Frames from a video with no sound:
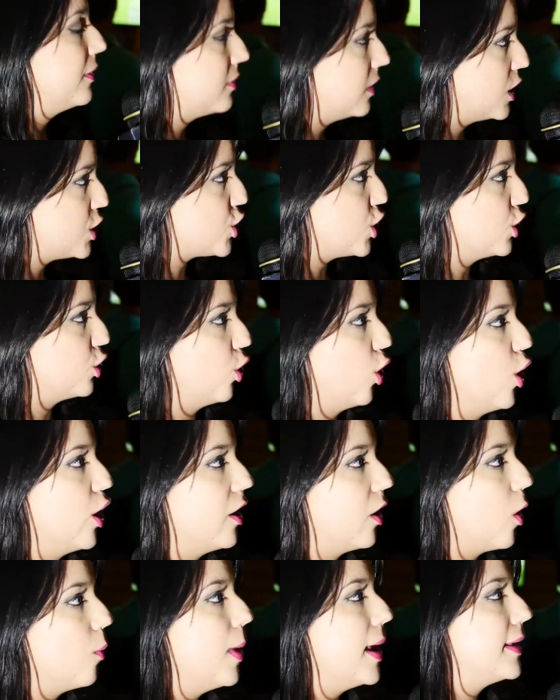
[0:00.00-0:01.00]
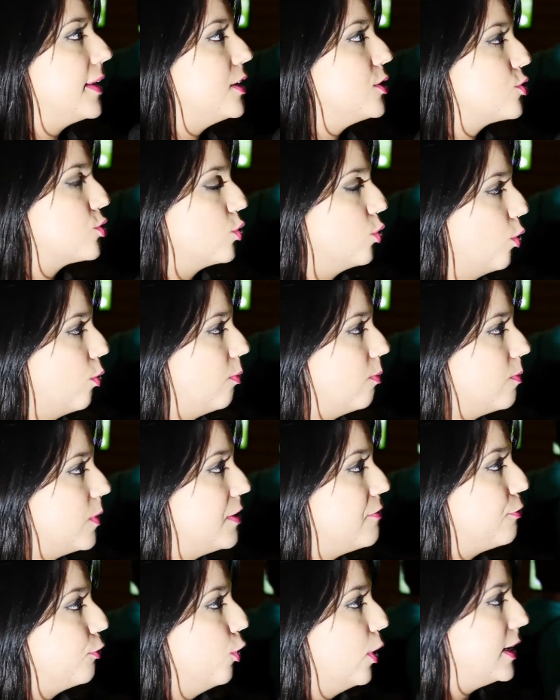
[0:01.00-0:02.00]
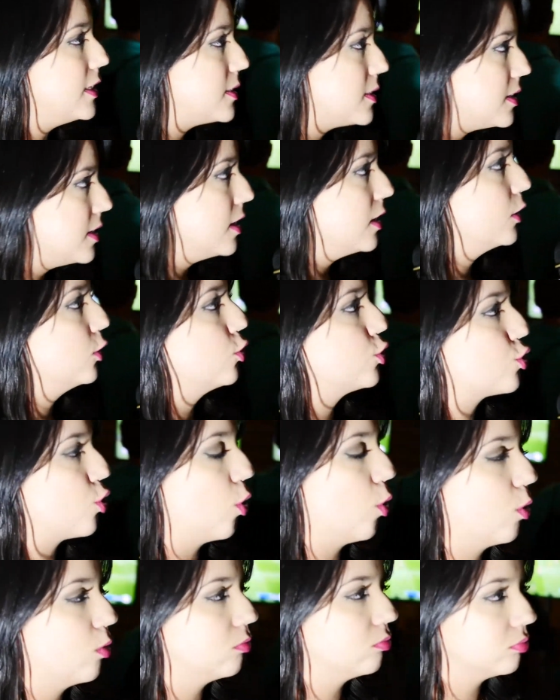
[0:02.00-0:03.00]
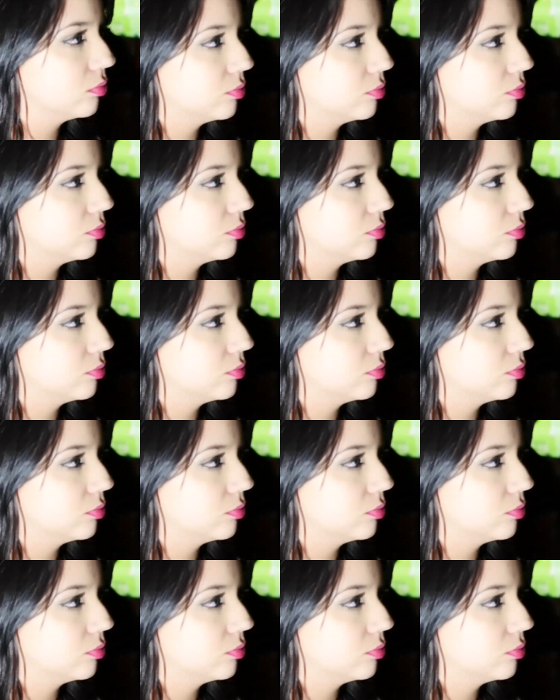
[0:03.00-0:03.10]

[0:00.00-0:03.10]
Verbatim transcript: a trajetória, como é que isso influencia no jogo?